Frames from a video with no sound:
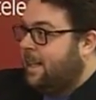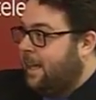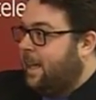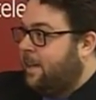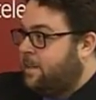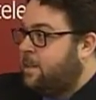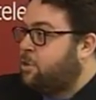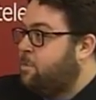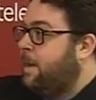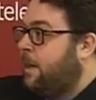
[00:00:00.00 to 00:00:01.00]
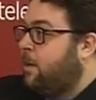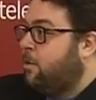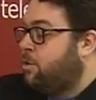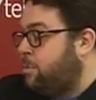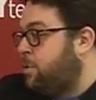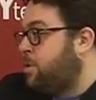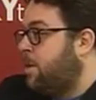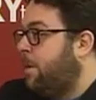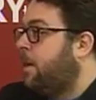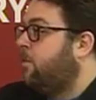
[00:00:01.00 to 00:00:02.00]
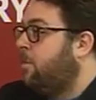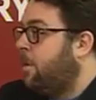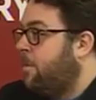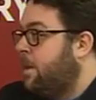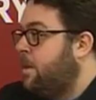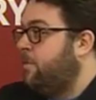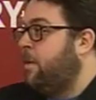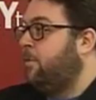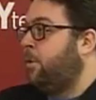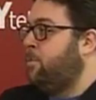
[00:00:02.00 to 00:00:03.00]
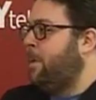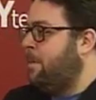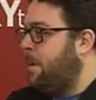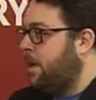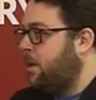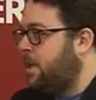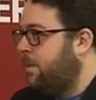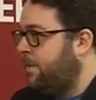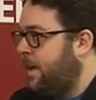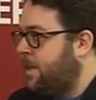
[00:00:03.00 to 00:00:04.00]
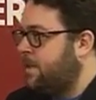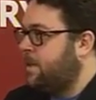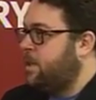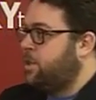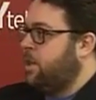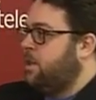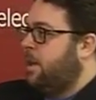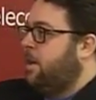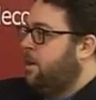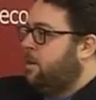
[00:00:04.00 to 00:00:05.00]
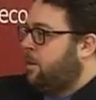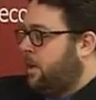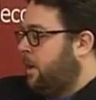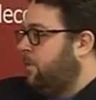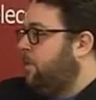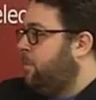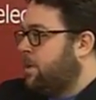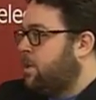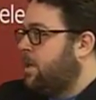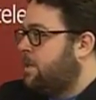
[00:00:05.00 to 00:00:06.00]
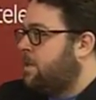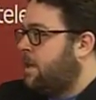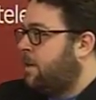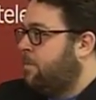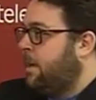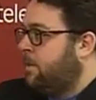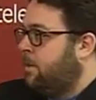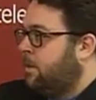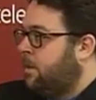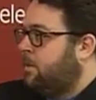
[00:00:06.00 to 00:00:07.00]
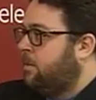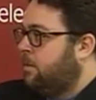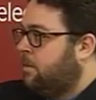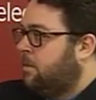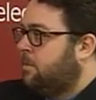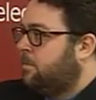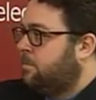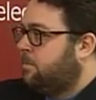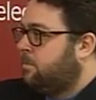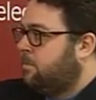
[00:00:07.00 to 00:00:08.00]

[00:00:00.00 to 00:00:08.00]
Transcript: Mm, mm. c'est une belle cause, puis justement, qui va permettre de vivre une belle période des fêtes à ces jeunes qui ne vivent pas ça nécessairement. Là, Bien, c'est ça.